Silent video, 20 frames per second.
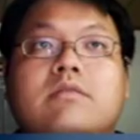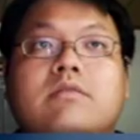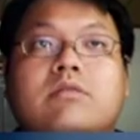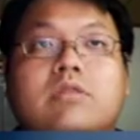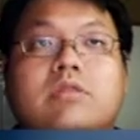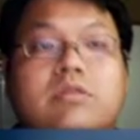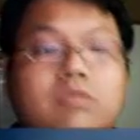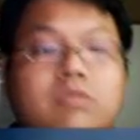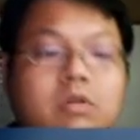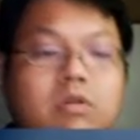就
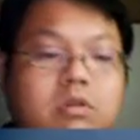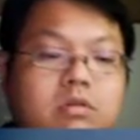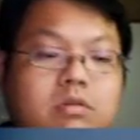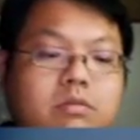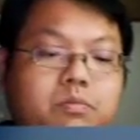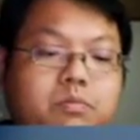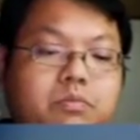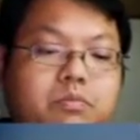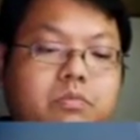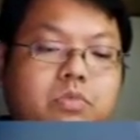是说，
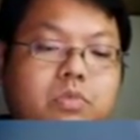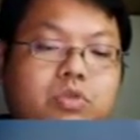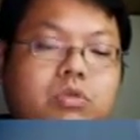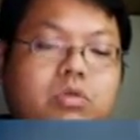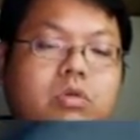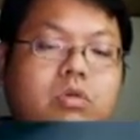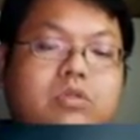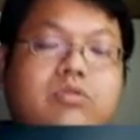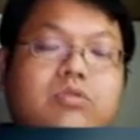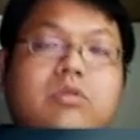
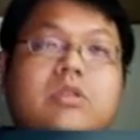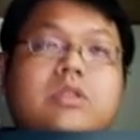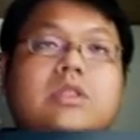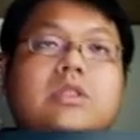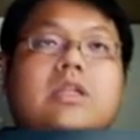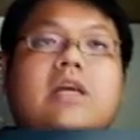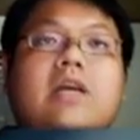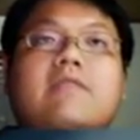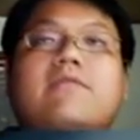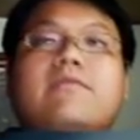如果说是
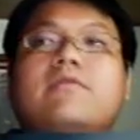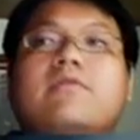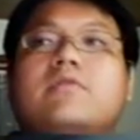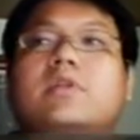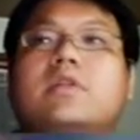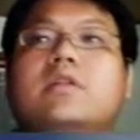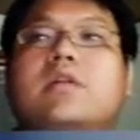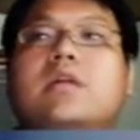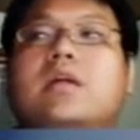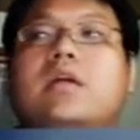天赋的，